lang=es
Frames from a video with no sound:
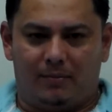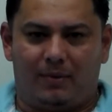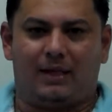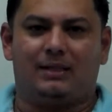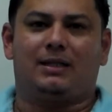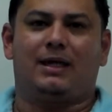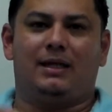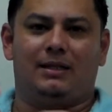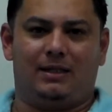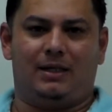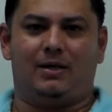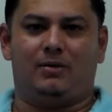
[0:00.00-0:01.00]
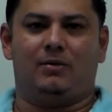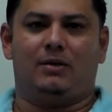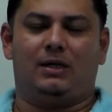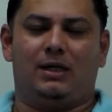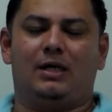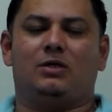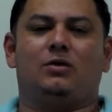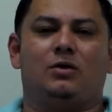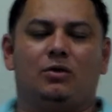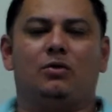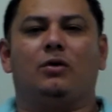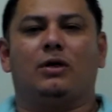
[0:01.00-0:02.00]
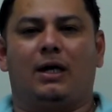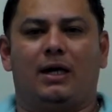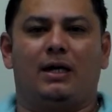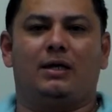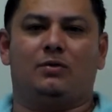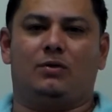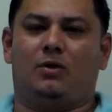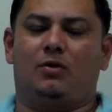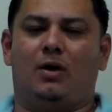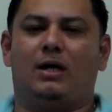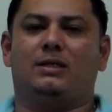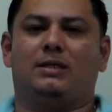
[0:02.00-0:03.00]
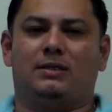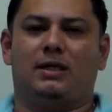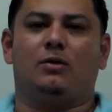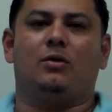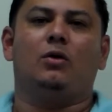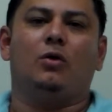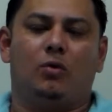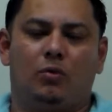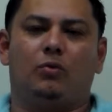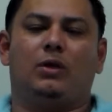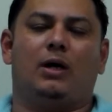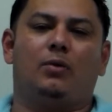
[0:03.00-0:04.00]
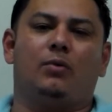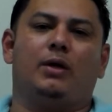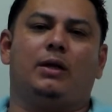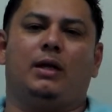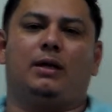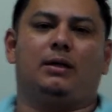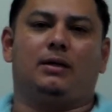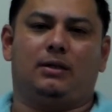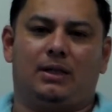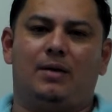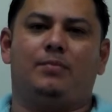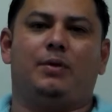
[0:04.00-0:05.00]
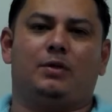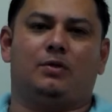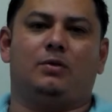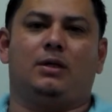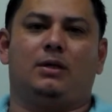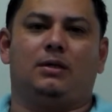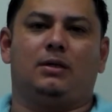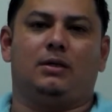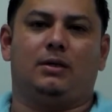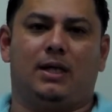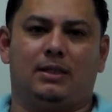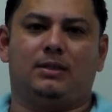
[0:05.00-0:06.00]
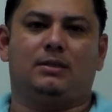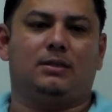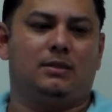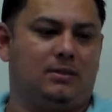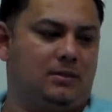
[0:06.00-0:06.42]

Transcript: más que el dinero. Y eso es lo que es, lo hace ser una buena, gran persona. Gracias.